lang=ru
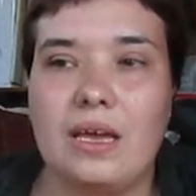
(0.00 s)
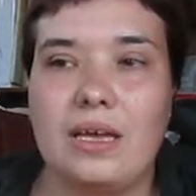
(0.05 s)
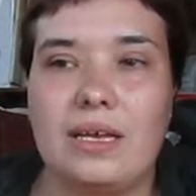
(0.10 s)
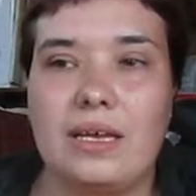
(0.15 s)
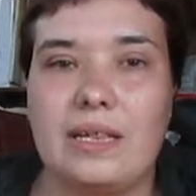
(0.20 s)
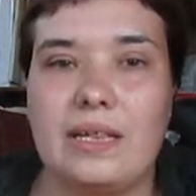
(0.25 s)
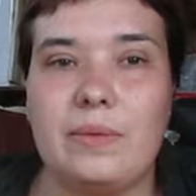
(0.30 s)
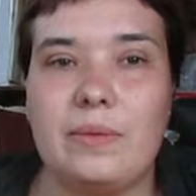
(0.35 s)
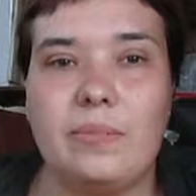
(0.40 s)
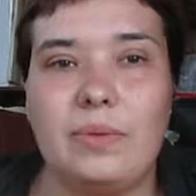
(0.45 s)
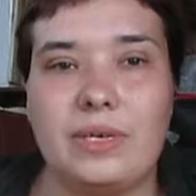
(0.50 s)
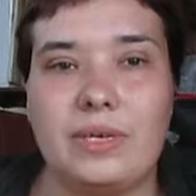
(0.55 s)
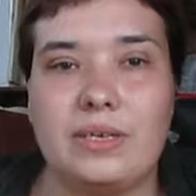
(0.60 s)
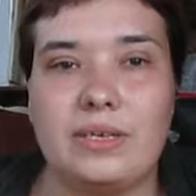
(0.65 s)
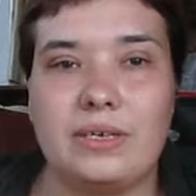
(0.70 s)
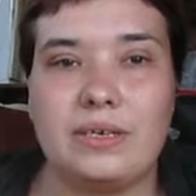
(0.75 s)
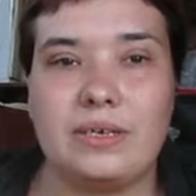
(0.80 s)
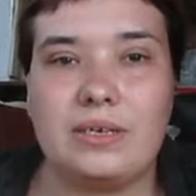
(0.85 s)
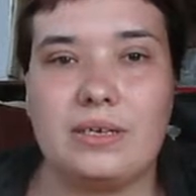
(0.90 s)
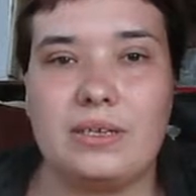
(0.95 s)
Либо
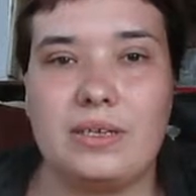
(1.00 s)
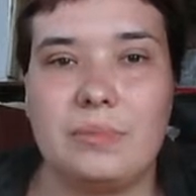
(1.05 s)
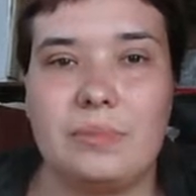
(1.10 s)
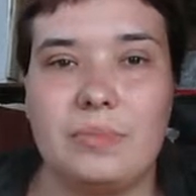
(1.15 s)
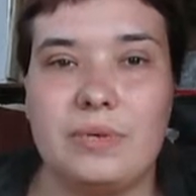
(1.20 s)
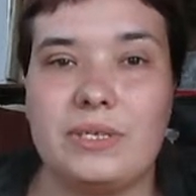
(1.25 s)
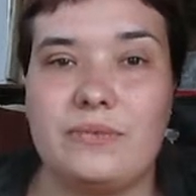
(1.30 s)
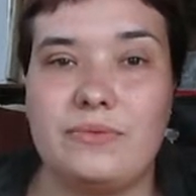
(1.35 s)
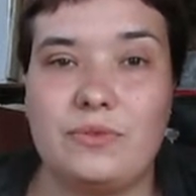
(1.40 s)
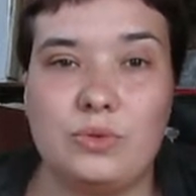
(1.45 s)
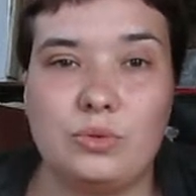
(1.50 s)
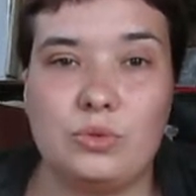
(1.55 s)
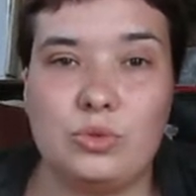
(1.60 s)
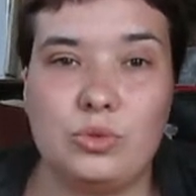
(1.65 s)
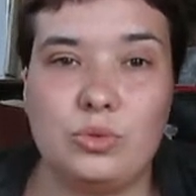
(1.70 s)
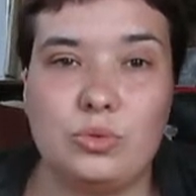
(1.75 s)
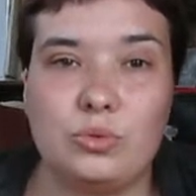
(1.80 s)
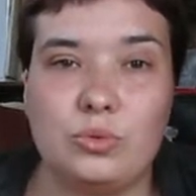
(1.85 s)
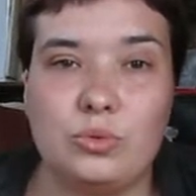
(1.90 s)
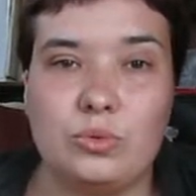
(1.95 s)
это лепить
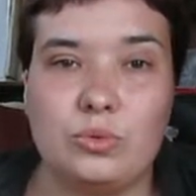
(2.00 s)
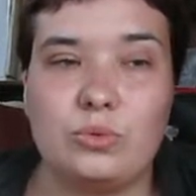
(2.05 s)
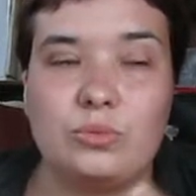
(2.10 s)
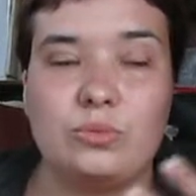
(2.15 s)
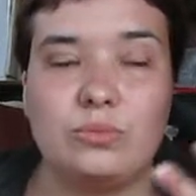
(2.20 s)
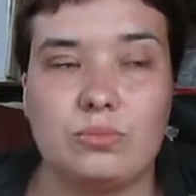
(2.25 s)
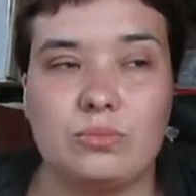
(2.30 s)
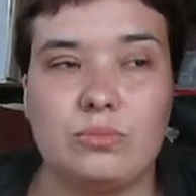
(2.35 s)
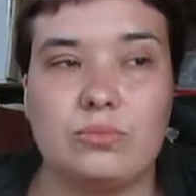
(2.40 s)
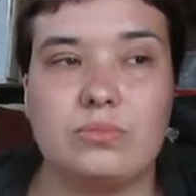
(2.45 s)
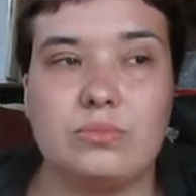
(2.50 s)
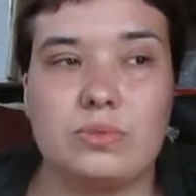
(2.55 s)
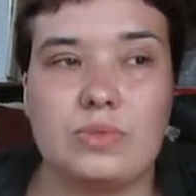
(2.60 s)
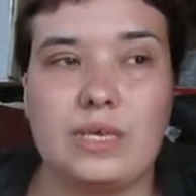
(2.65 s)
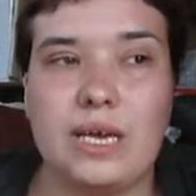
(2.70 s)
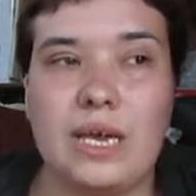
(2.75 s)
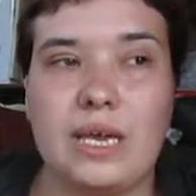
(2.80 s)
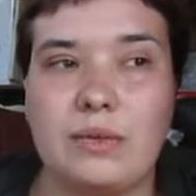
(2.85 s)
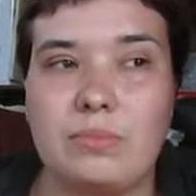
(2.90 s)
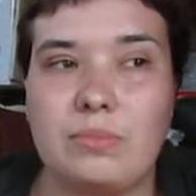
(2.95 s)
вручную. Ну,
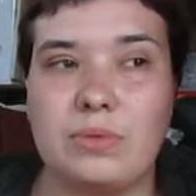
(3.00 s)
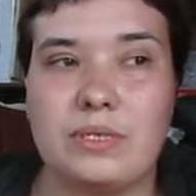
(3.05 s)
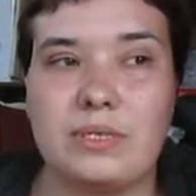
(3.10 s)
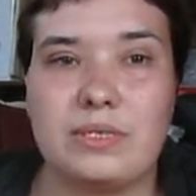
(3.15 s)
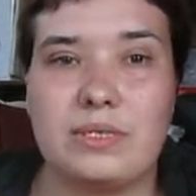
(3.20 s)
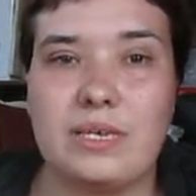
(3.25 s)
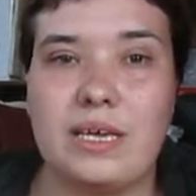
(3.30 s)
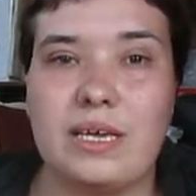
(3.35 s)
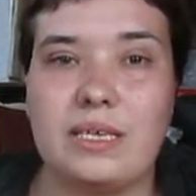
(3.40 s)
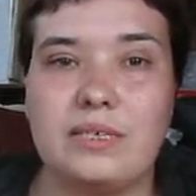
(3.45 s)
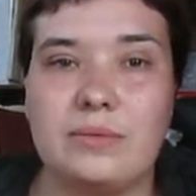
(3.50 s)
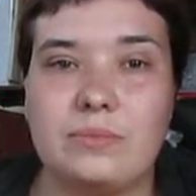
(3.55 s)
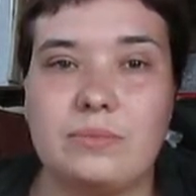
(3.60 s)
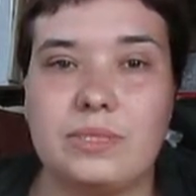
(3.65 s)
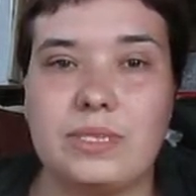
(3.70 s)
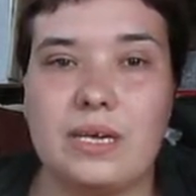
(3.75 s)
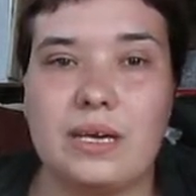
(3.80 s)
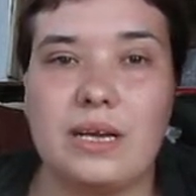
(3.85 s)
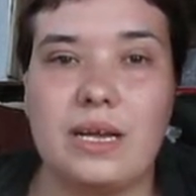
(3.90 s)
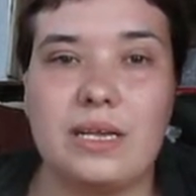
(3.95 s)
я именно за этим и
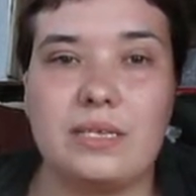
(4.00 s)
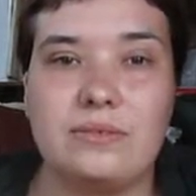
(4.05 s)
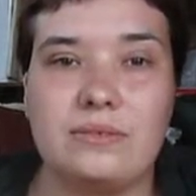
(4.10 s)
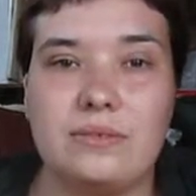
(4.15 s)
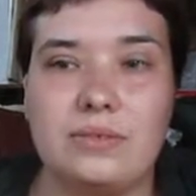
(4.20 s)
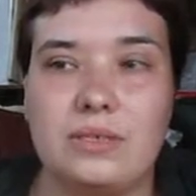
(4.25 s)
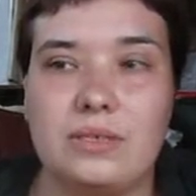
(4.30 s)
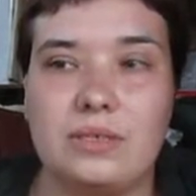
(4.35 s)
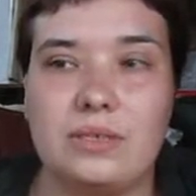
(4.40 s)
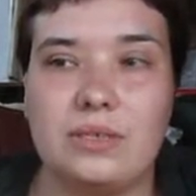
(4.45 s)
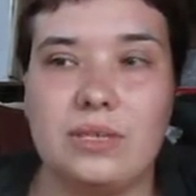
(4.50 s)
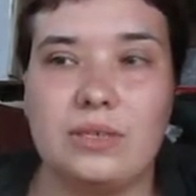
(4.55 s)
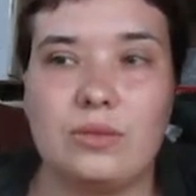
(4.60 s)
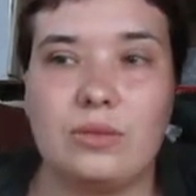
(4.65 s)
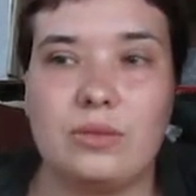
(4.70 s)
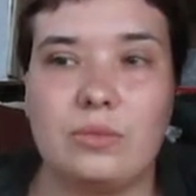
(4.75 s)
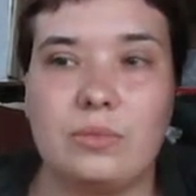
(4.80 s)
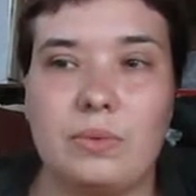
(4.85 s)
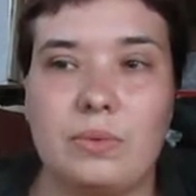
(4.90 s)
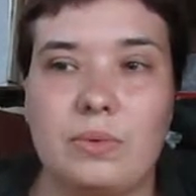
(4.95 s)
заказывала. На
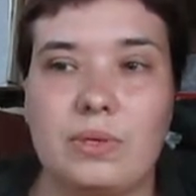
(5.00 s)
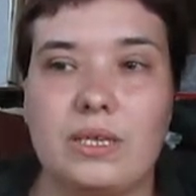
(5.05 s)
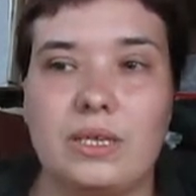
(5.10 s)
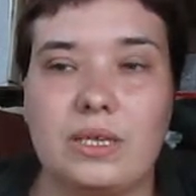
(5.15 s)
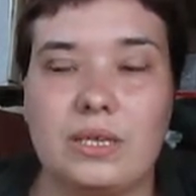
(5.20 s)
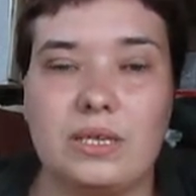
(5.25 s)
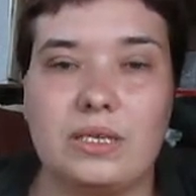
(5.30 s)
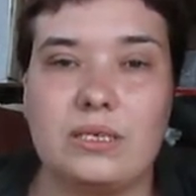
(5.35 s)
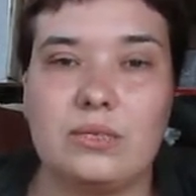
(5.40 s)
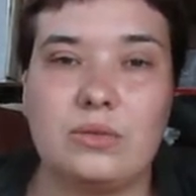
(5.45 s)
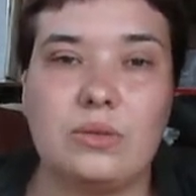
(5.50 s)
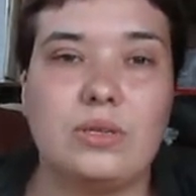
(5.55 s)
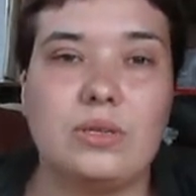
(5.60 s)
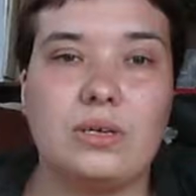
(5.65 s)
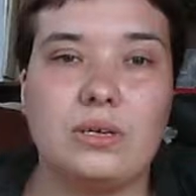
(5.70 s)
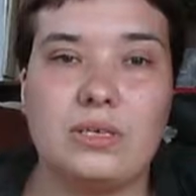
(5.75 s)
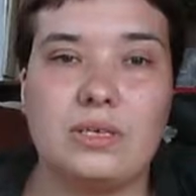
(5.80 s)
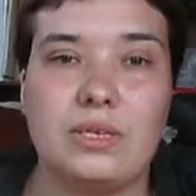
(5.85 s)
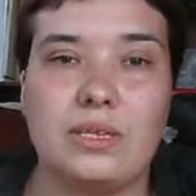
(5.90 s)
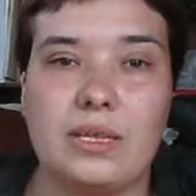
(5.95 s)
тот момент она
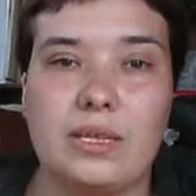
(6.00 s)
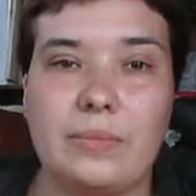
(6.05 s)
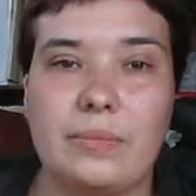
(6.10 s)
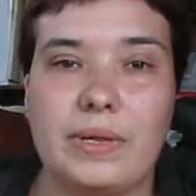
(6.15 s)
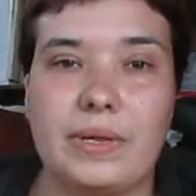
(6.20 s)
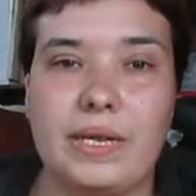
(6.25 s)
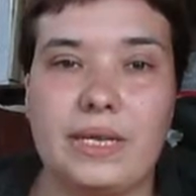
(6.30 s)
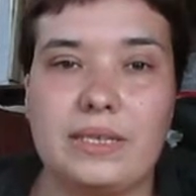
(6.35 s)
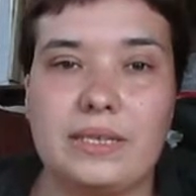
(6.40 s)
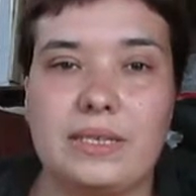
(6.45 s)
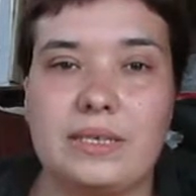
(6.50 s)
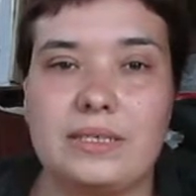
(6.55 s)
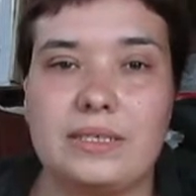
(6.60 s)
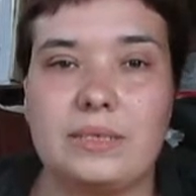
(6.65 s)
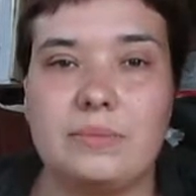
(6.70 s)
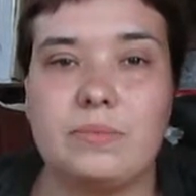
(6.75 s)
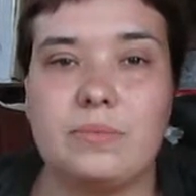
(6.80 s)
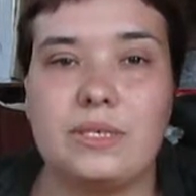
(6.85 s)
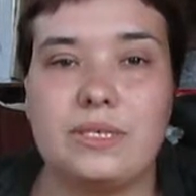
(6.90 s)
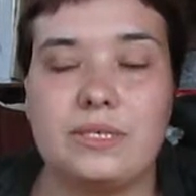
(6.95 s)
стоила где-то порядка
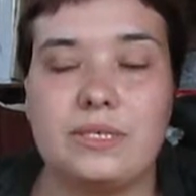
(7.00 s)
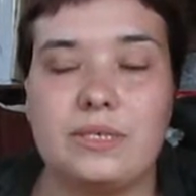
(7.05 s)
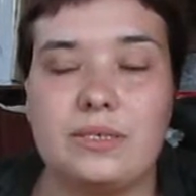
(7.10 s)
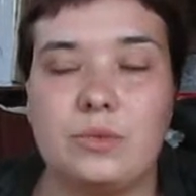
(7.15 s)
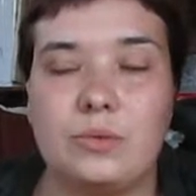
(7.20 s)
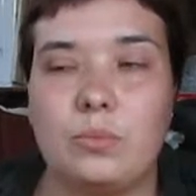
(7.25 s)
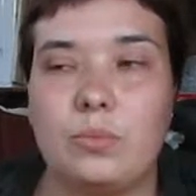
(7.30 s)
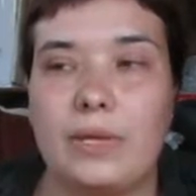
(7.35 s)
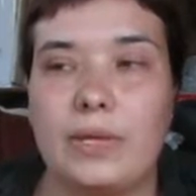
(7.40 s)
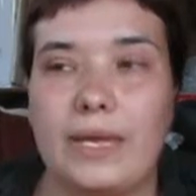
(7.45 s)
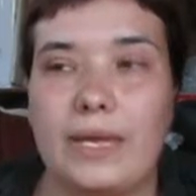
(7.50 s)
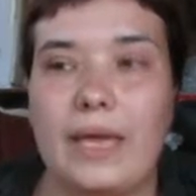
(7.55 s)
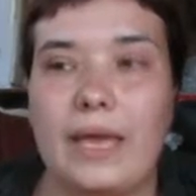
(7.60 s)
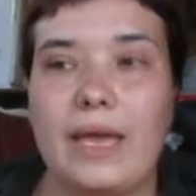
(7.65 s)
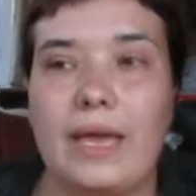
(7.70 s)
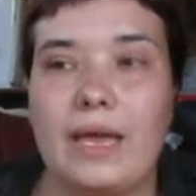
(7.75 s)
70 рублей.